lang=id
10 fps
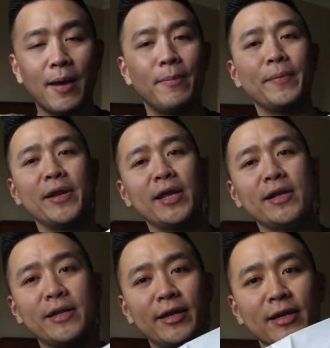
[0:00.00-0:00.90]
Nah, blimp ini
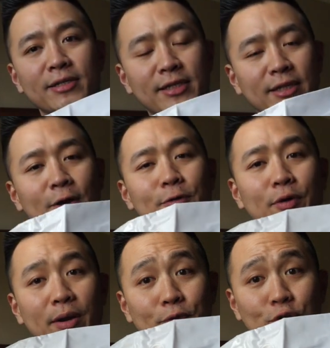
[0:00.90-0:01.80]
dirilis di tahun
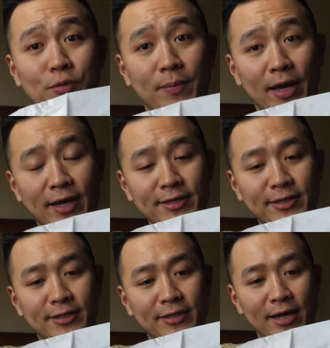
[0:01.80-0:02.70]
2017
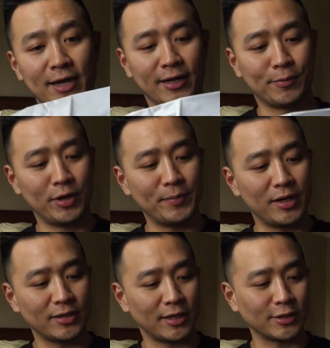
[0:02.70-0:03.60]
dan kemudian
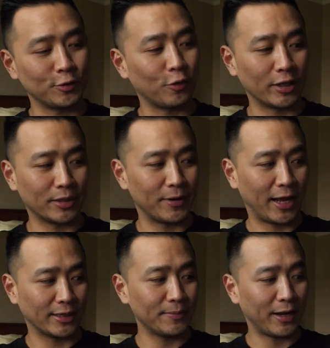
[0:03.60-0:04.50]
menjadi salah satu collectible
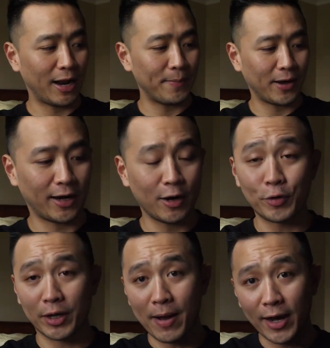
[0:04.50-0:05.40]
item. Kenapa? Karena
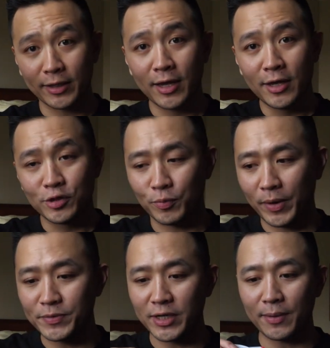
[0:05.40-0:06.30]
unik banget.
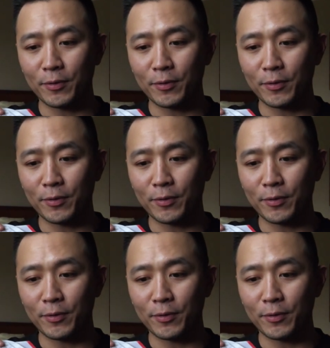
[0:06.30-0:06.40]
Supreme jarang